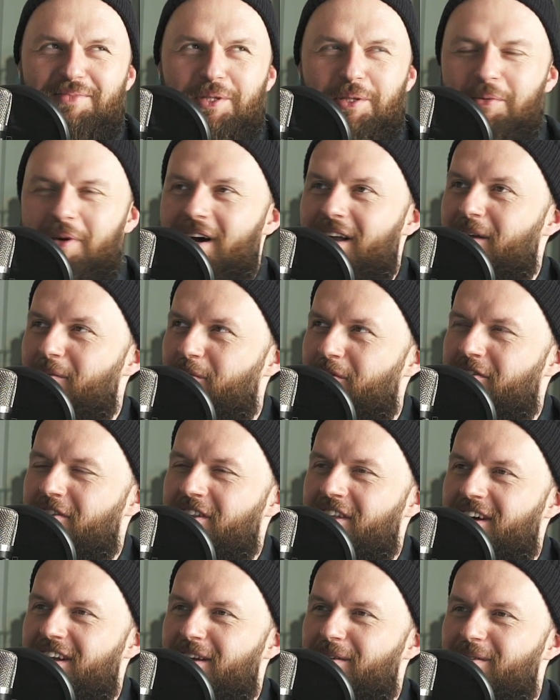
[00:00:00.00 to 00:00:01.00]
przepraszam,
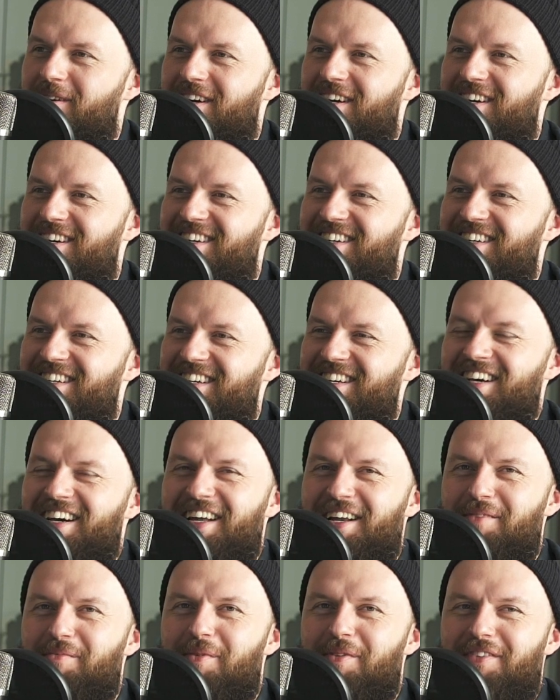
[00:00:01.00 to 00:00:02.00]
Arabowie na Arabach.
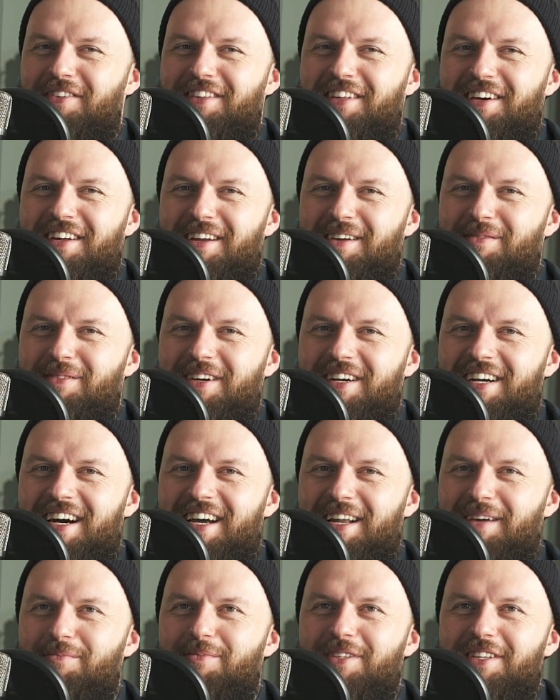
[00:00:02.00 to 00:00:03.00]
Arabowie na Arabach,
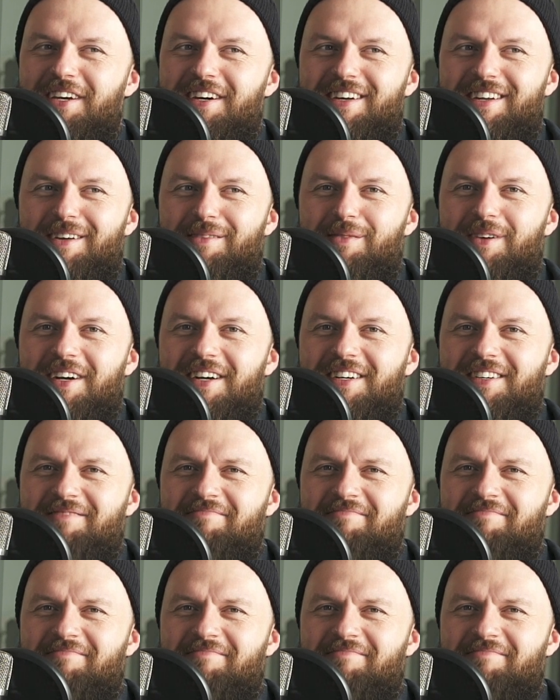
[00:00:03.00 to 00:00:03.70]
Araby na Arabach.